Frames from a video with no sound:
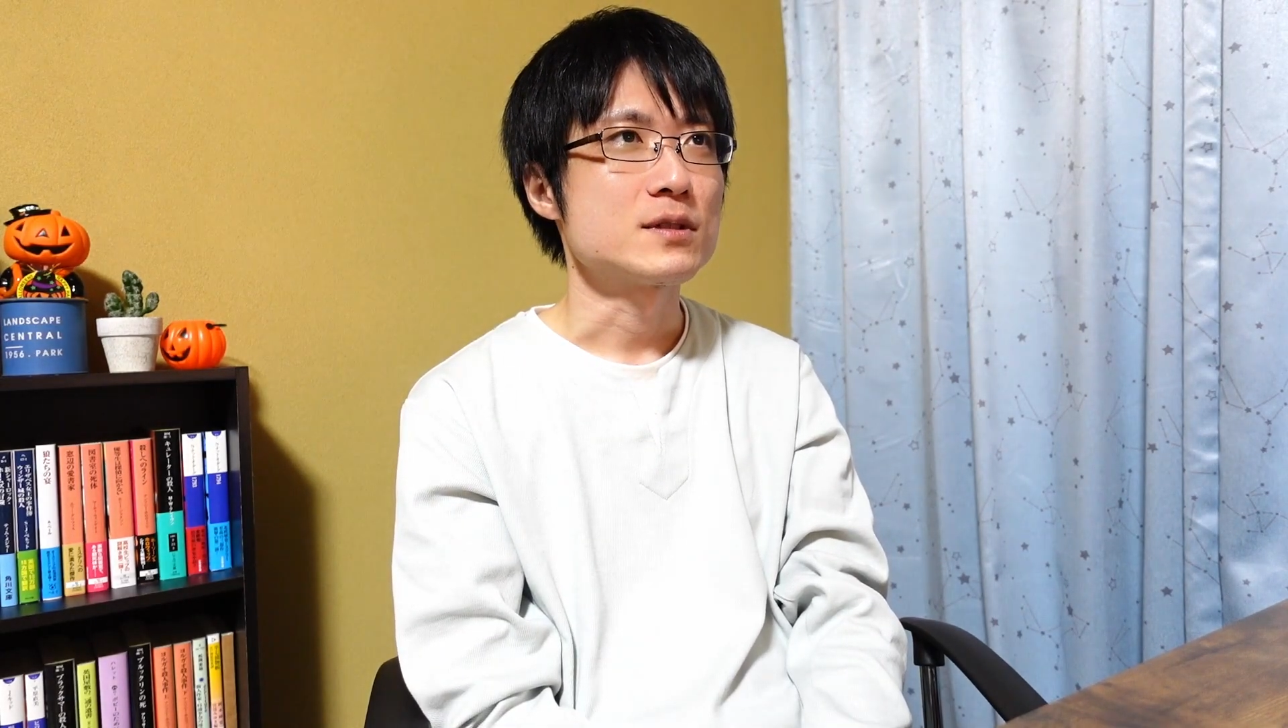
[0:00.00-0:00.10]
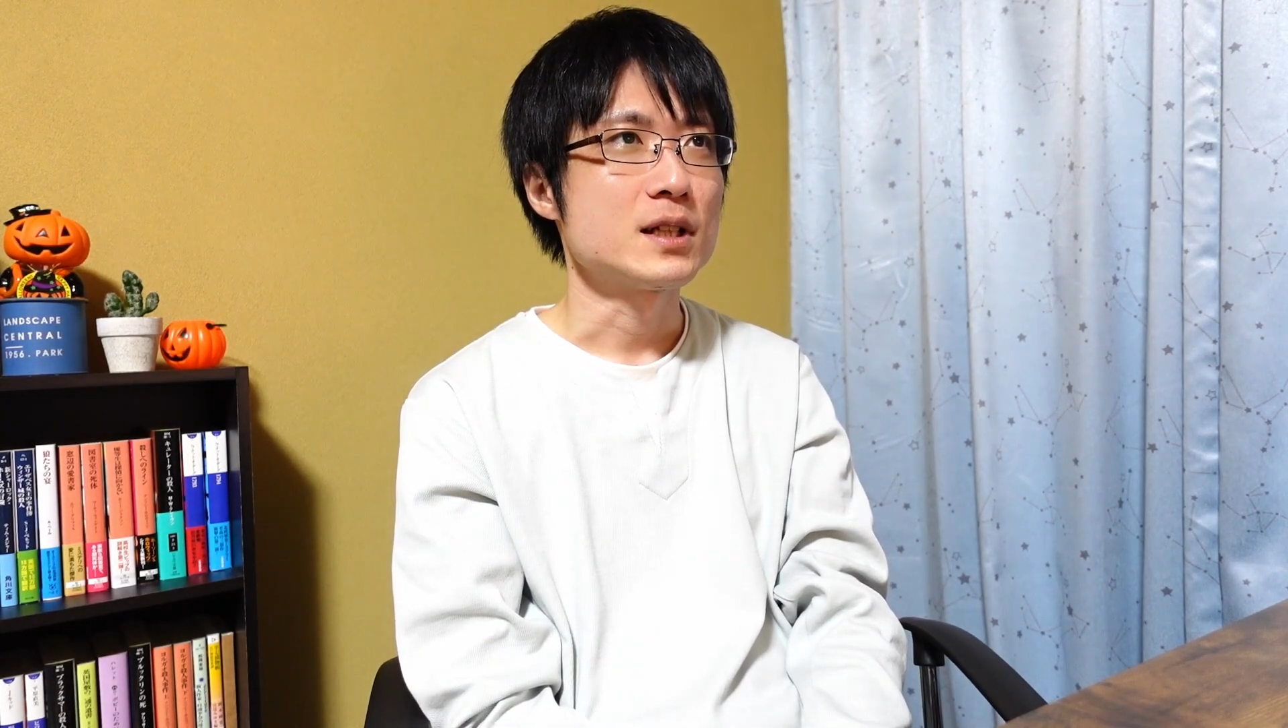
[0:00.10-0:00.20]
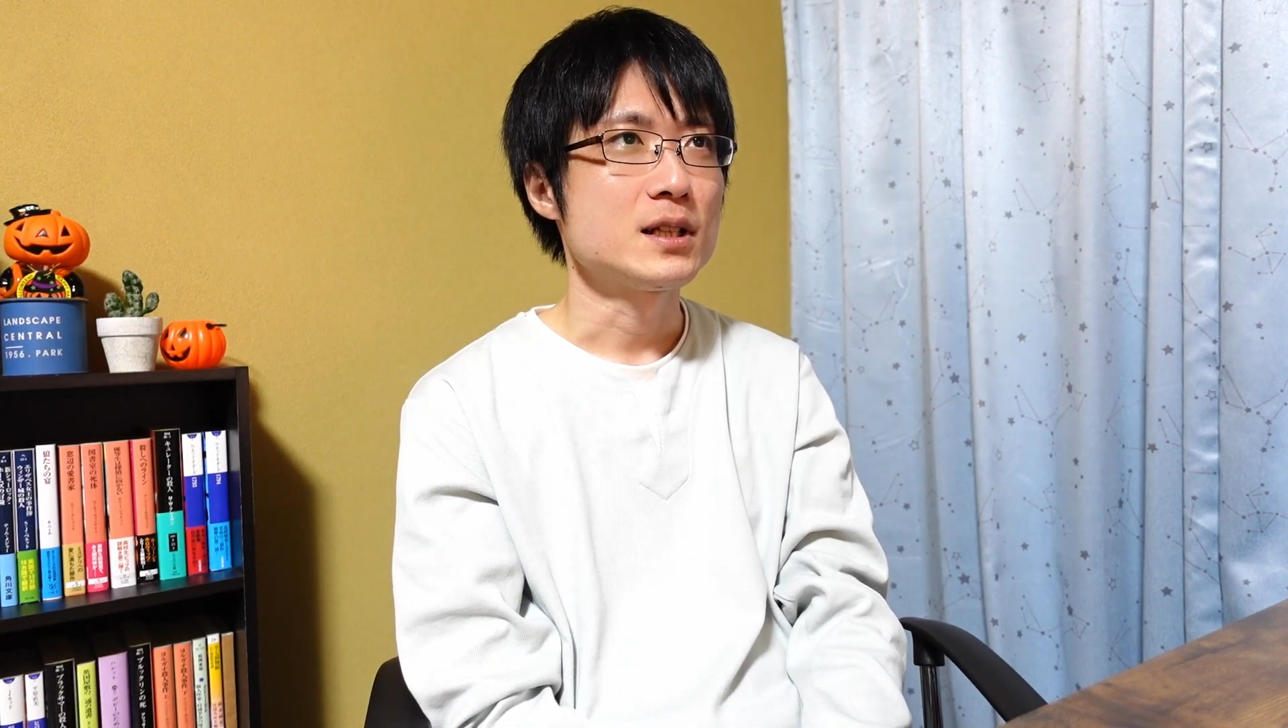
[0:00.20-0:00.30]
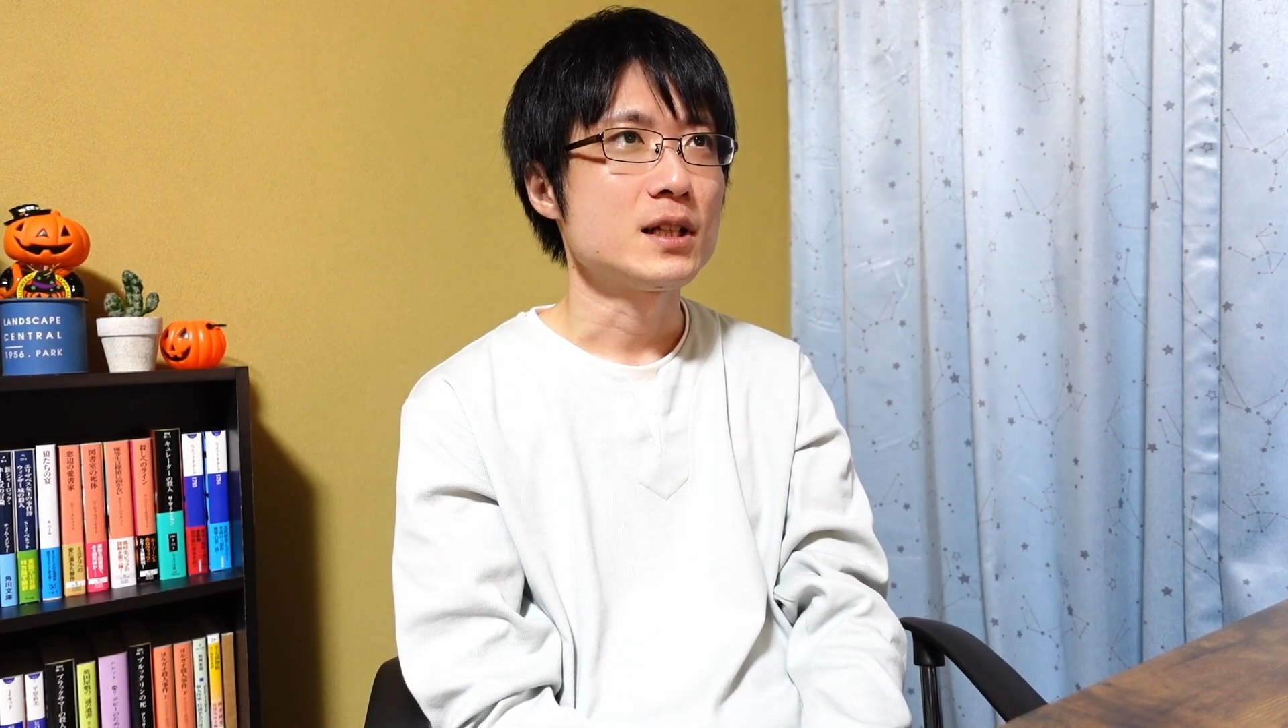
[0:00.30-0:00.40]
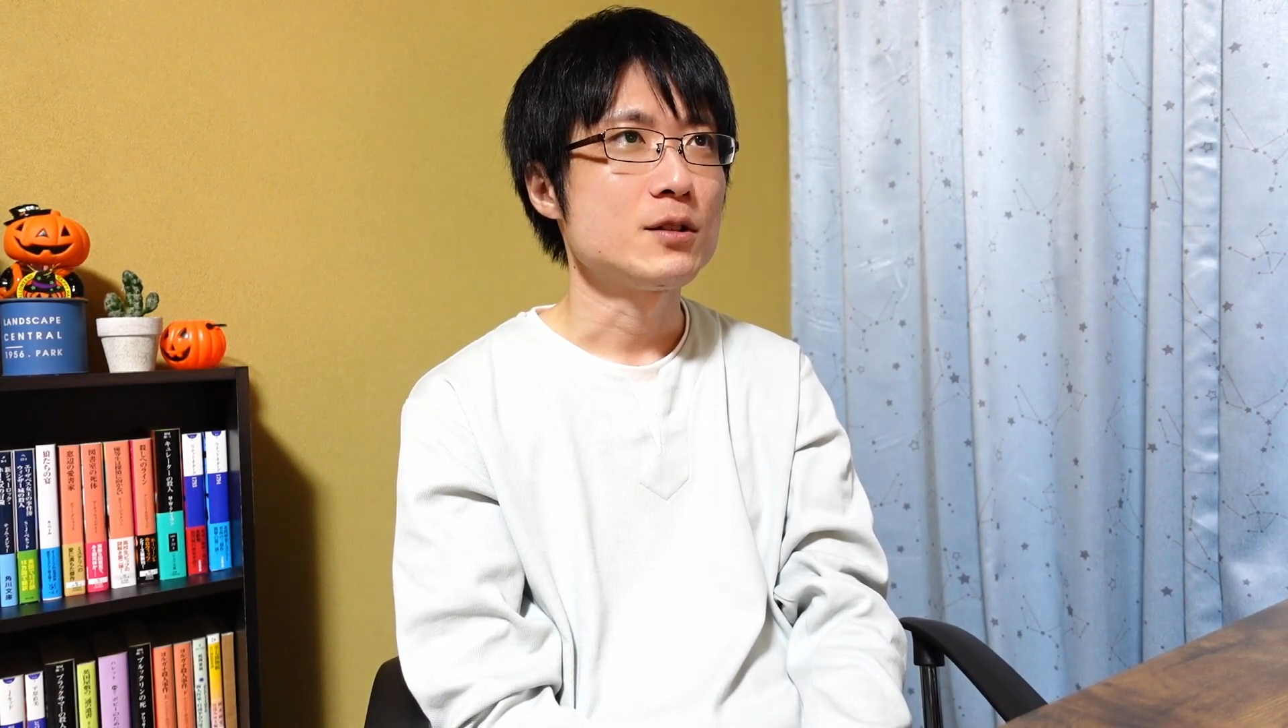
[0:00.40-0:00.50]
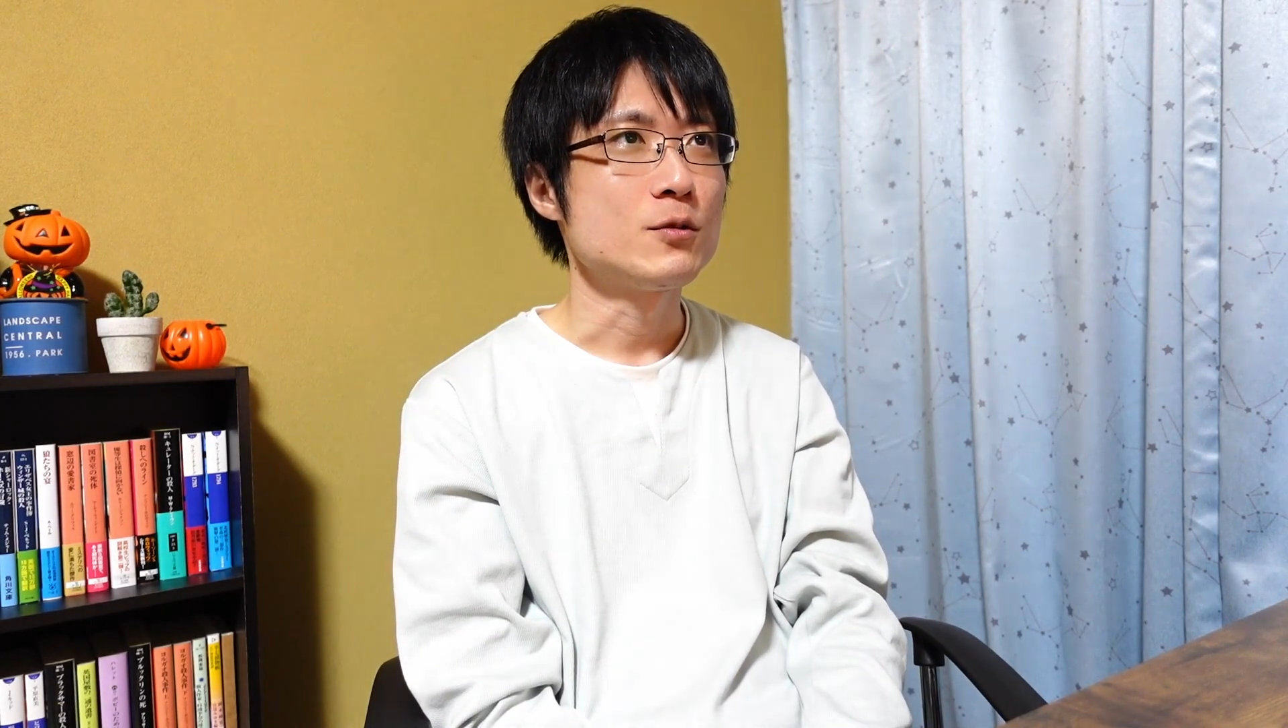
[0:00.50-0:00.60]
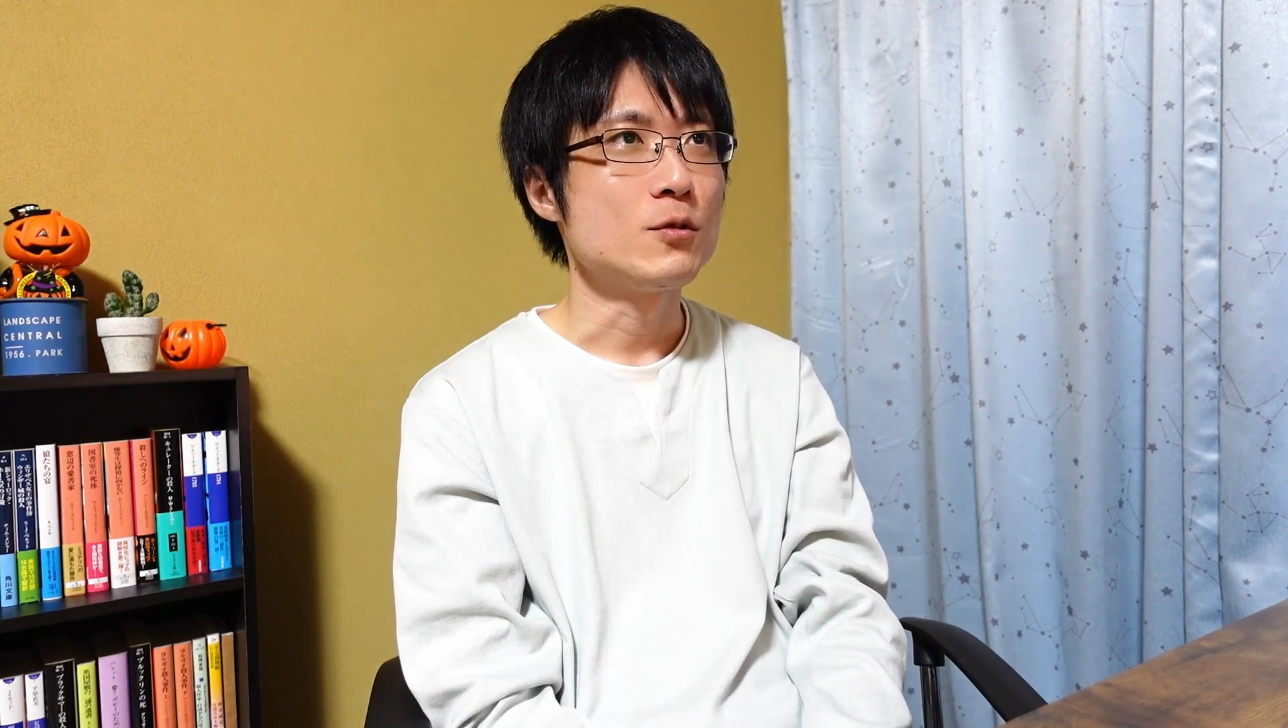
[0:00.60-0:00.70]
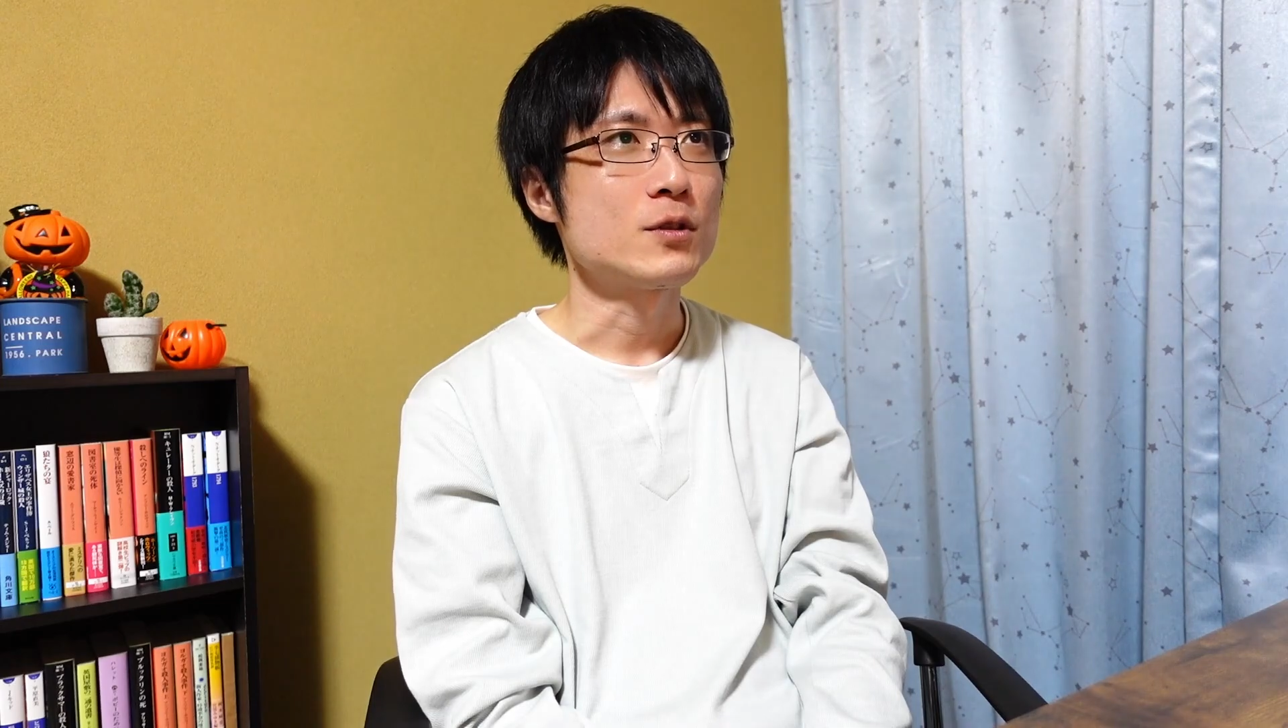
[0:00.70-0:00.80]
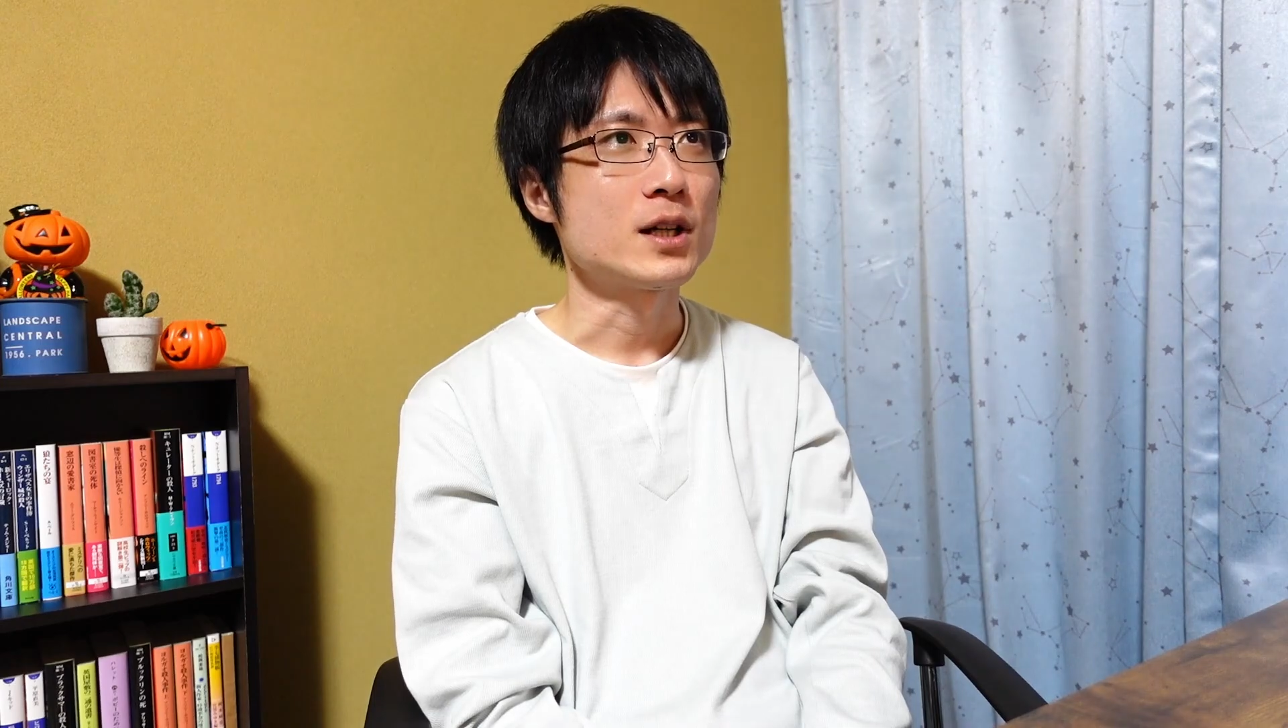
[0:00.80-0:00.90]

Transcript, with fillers: だいたい5